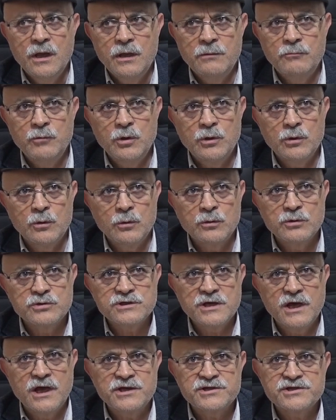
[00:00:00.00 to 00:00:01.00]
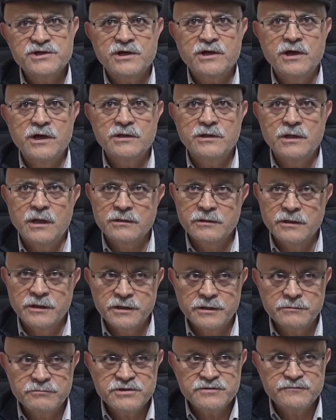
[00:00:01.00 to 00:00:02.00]
Böyle olunca her şey kayıt altına
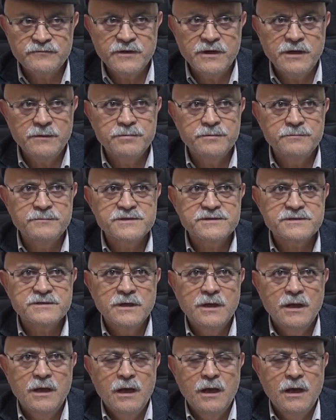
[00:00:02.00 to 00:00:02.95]
girmiş ve hepimiz